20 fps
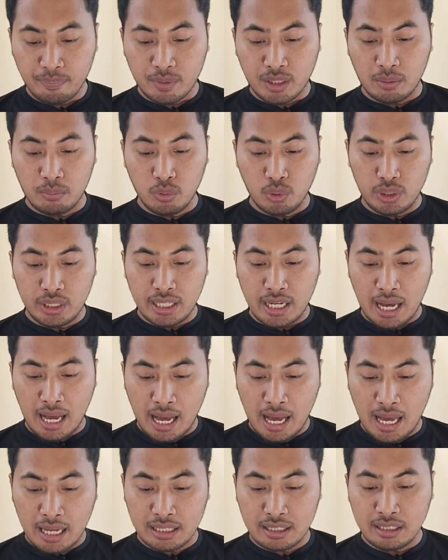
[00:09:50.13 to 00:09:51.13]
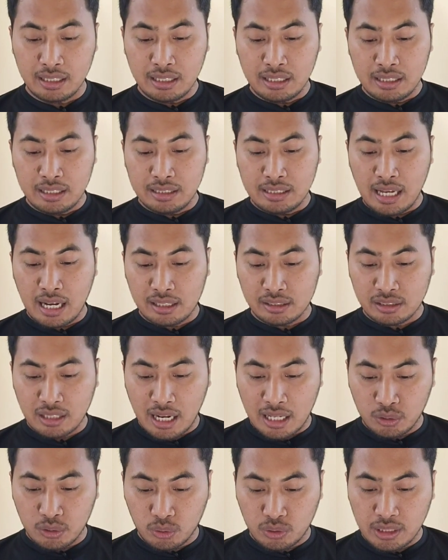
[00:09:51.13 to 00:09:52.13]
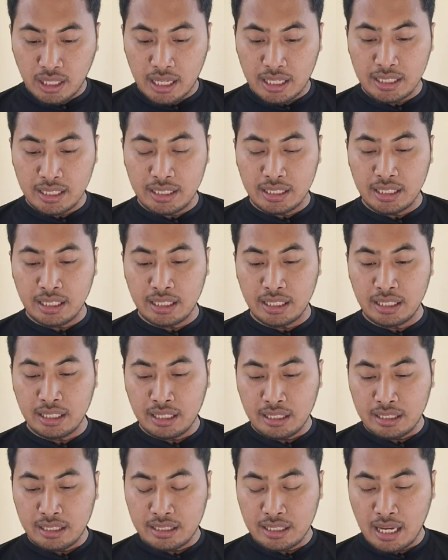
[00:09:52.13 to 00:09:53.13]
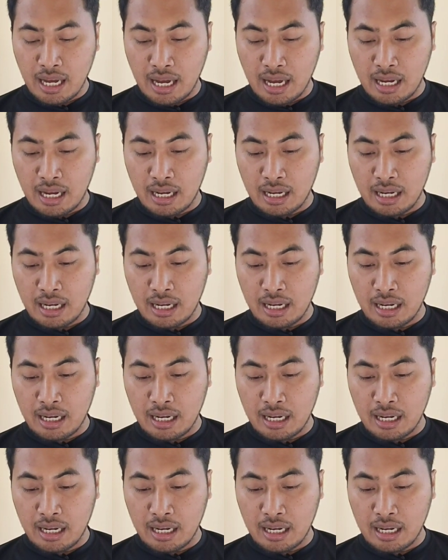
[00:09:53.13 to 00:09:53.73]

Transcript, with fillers: Kemudian, yang selanjutnya ini, yang